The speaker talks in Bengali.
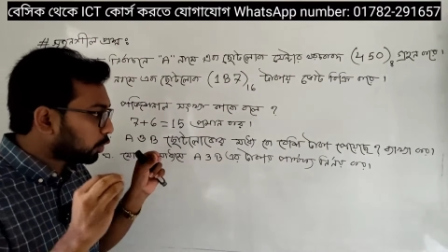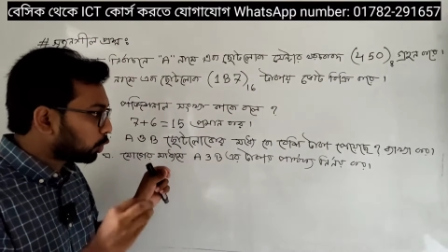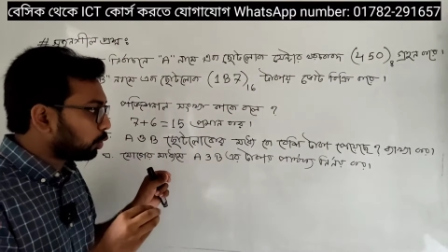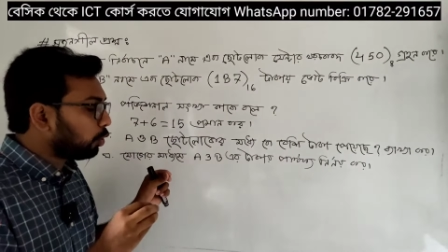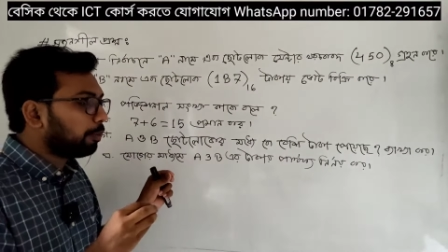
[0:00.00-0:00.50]

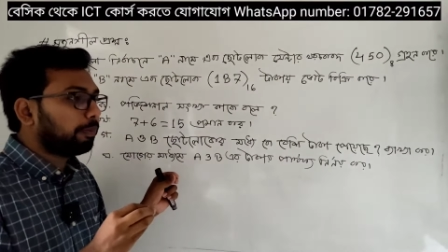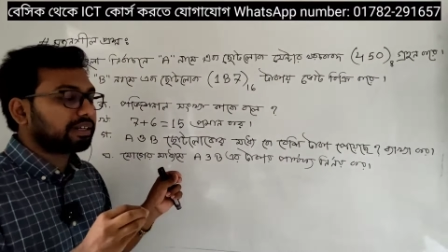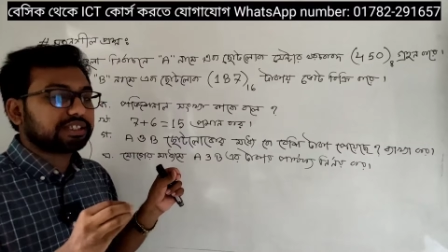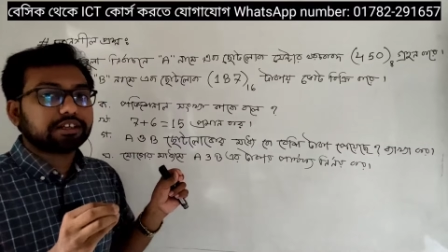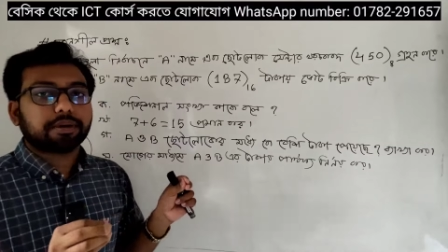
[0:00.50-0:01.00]
একশো
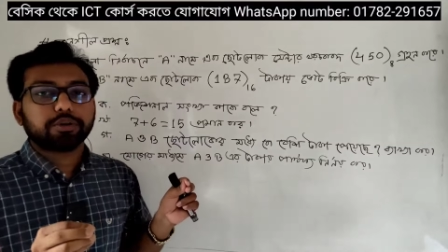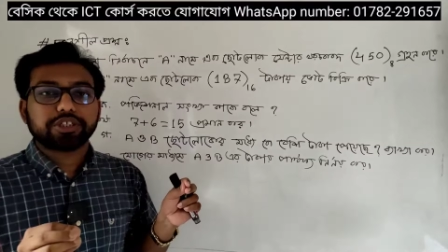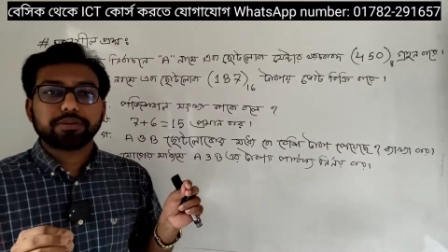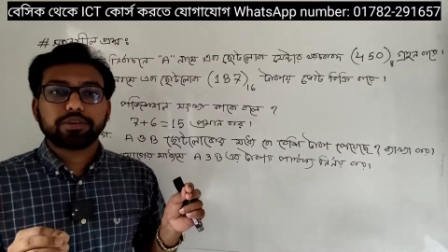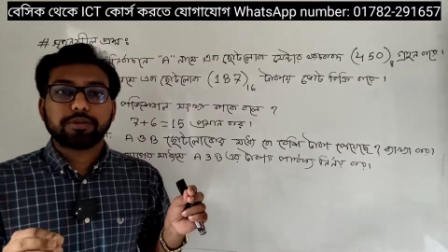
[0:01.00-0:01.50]
পার্সেন্ট
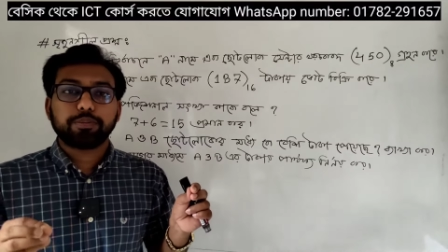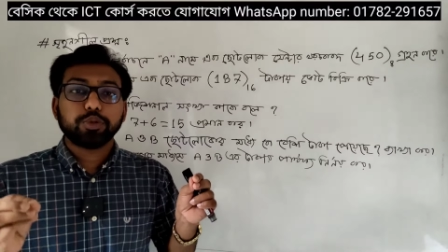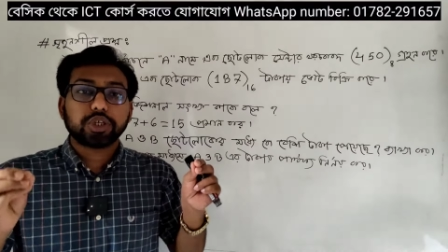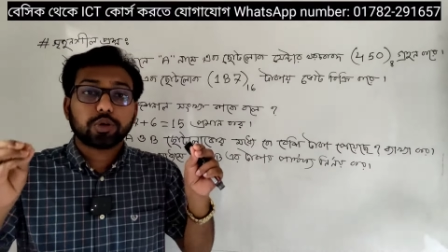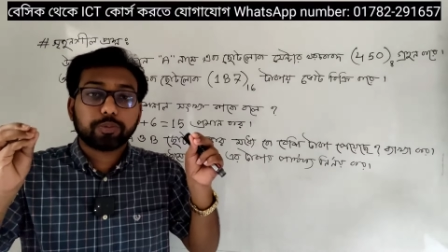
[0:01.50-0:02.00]
মানুষের মধ্যে
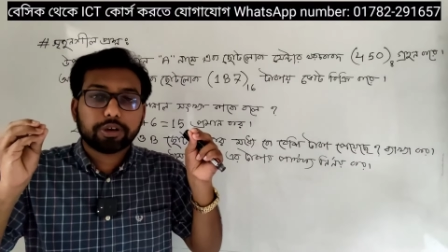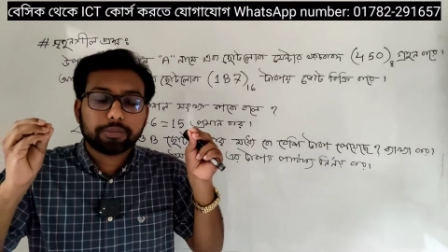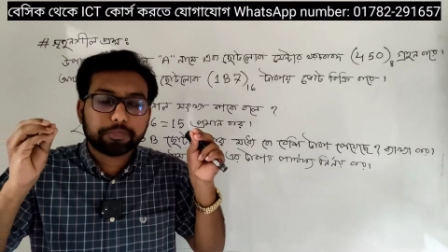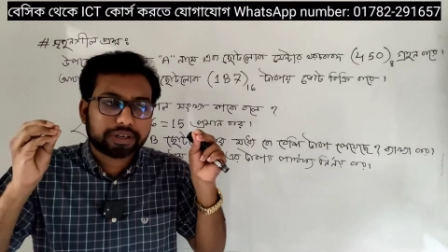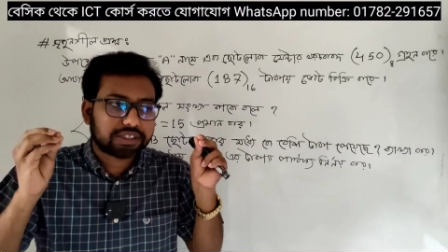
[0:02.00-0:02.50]

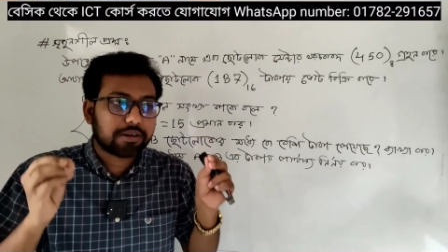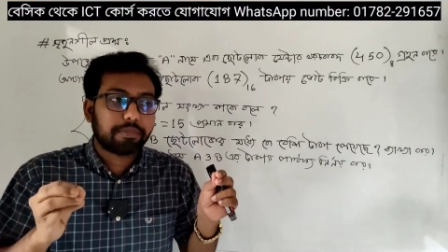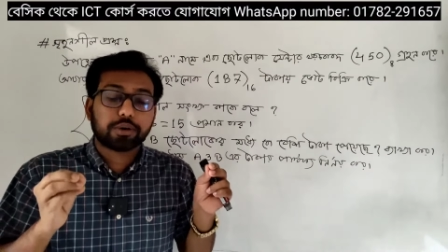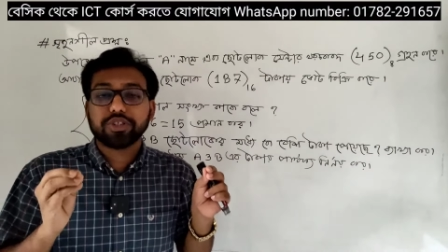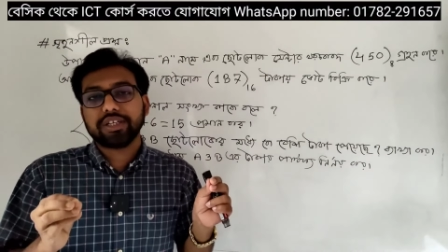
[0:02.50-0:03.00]
পঁচানব্বই
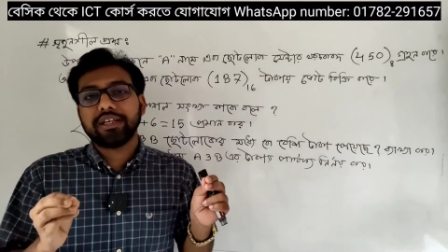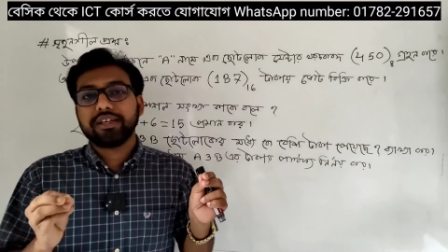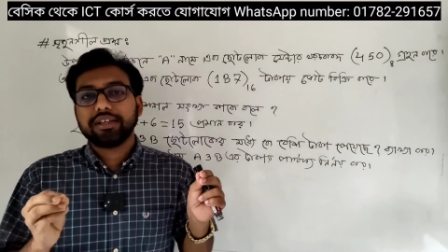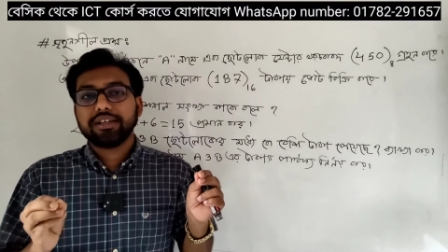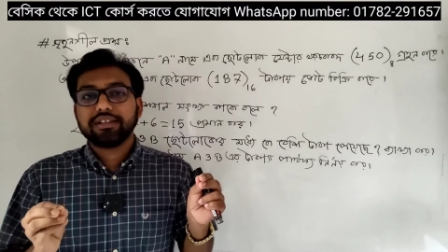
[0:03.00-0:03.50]
পার্সেন্ট মানুষই
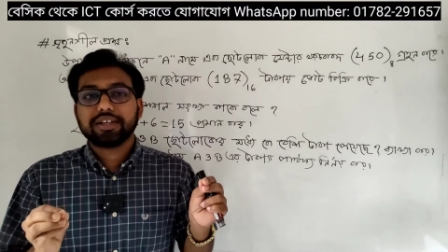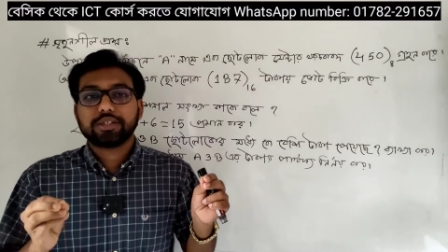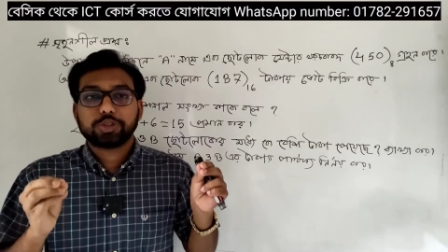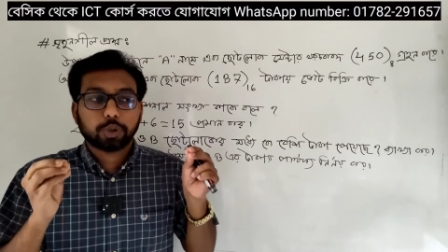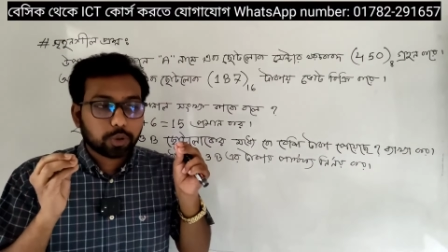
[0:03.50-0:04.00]

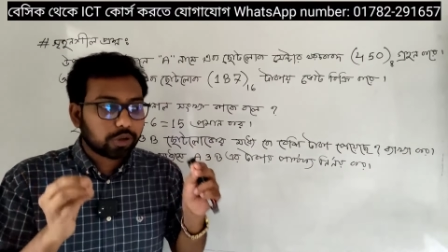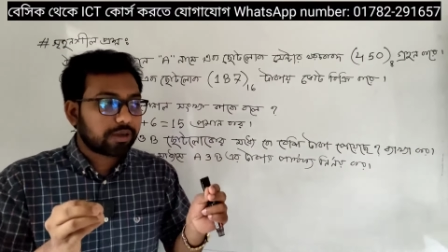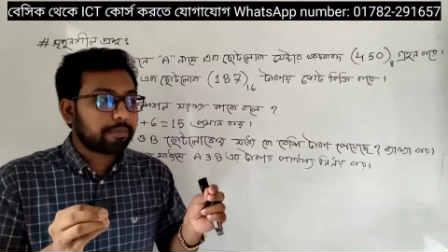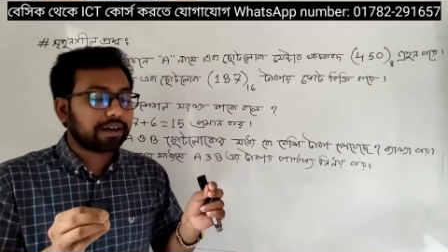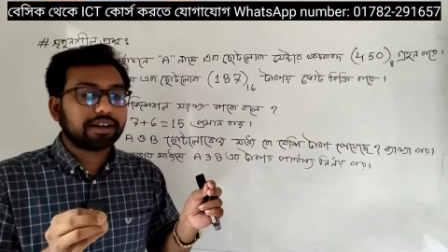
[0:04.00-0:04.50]
তার ছোট
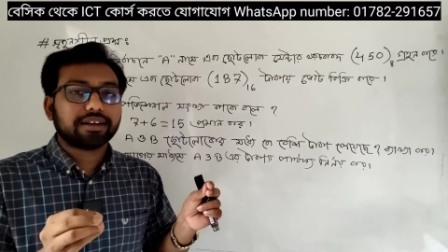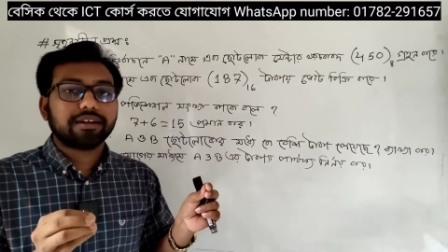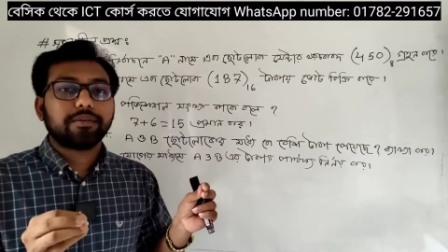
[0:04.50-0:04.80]
লুকি পানা